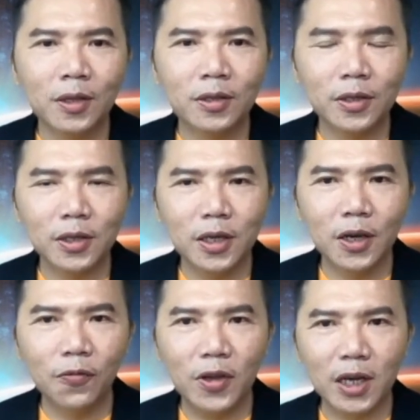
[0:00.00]
这是一
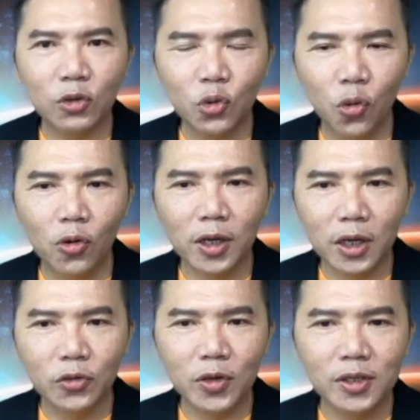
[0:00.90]
个非常错的一个
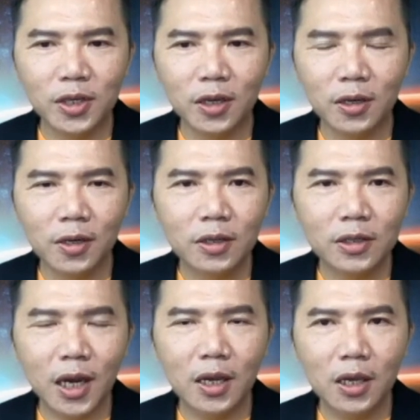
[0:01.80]
讯息，
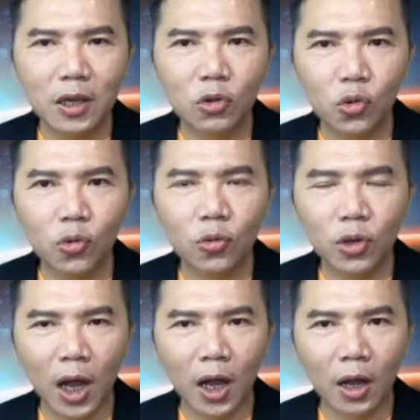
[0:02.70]
在印度
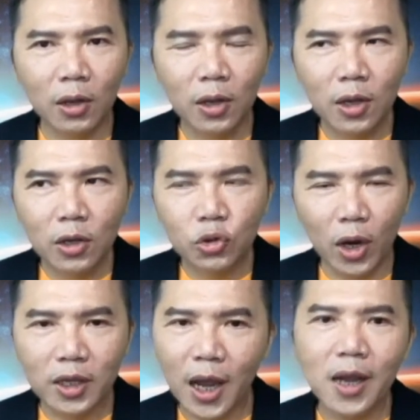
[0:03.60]
啊
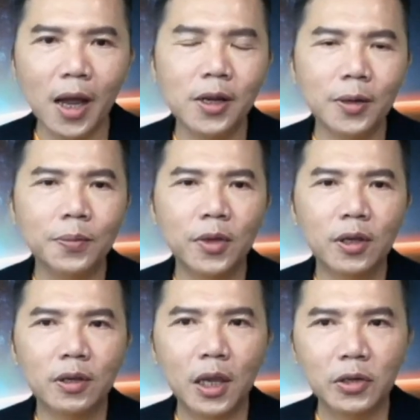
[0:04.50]
传开来了。
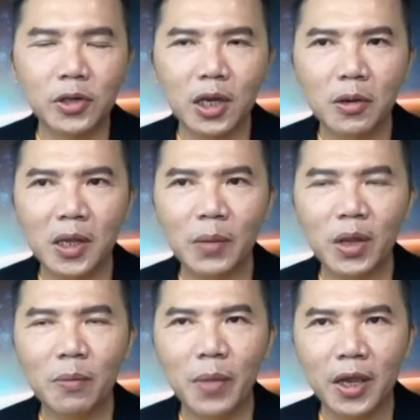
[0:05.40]
也就是因为他们
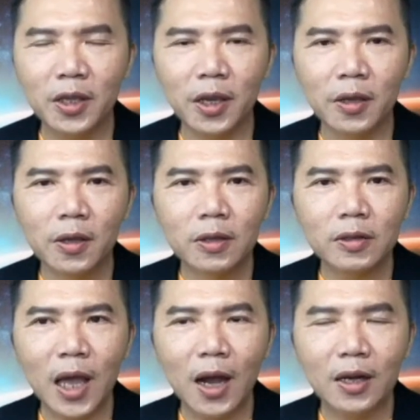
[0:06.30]
的媒体
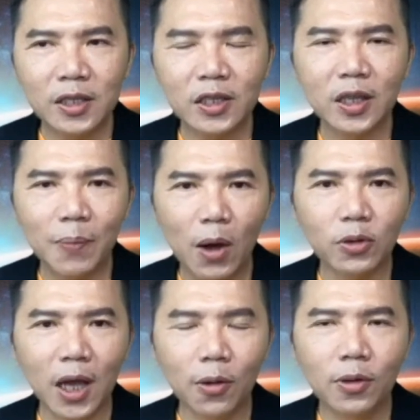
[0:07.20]
大肆的报
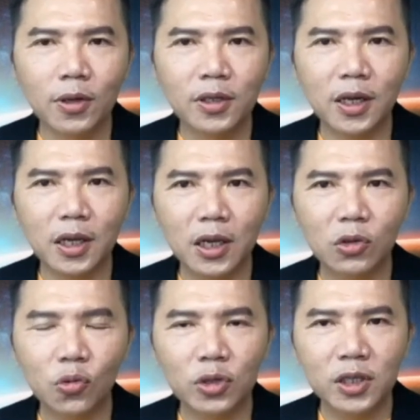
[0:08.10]
道这个印
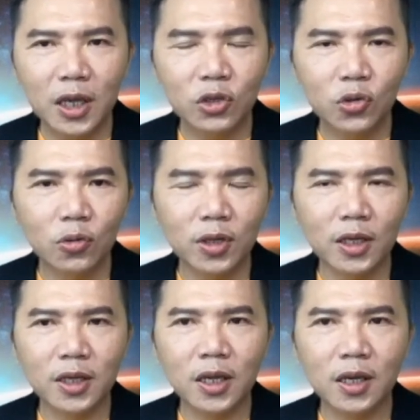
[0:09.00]
度接种的
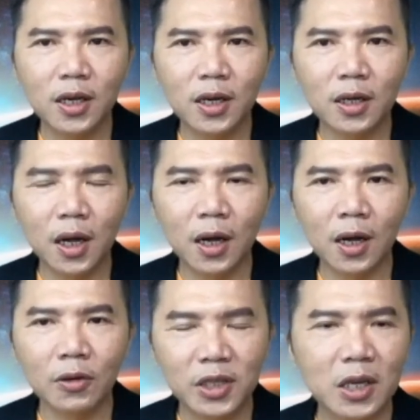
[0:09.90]
这一个
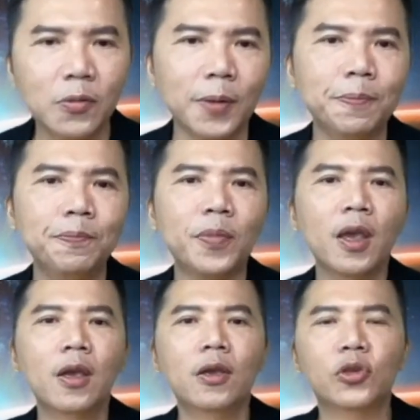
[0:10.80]
呃新闻，
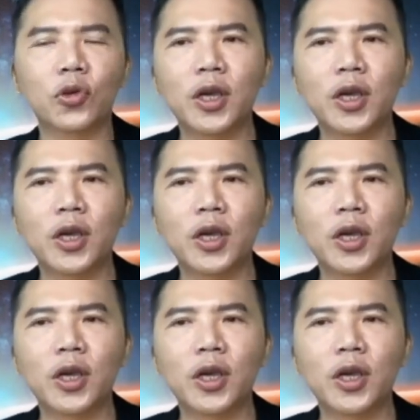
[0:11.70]
所